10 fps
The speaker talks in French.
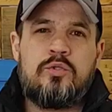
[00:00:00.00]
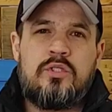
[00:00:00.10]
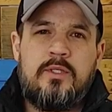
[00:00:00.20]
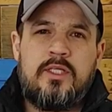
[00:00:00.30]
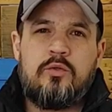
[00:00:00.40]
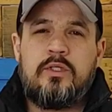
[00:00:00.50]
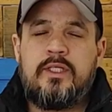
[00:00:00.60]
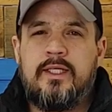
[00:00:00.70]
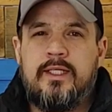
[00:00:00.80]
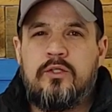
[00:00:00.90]
Tout s'est bien
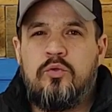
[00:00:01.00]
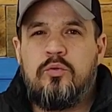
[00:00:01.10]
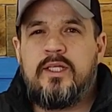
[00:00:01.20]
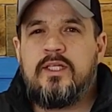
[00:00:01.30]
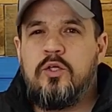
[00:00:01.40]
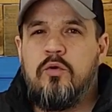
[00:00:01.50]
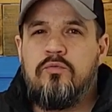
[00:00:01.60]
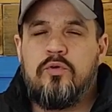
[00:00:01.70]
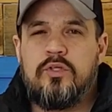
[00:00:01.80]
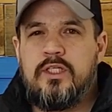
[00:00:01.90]
déroulé. Les deux batteries
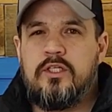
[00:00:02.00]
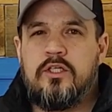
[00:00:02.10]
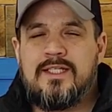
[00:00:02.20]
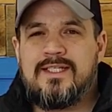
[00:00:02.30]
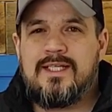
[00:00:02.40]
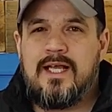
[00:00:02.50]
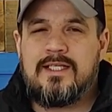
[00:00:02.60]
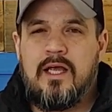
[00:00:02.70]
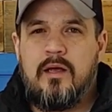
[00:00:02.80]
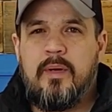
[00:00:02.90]
ont fourni le
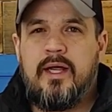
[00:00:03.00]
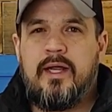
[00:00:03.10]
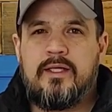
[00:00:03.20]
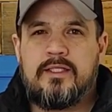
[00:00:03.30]
100 a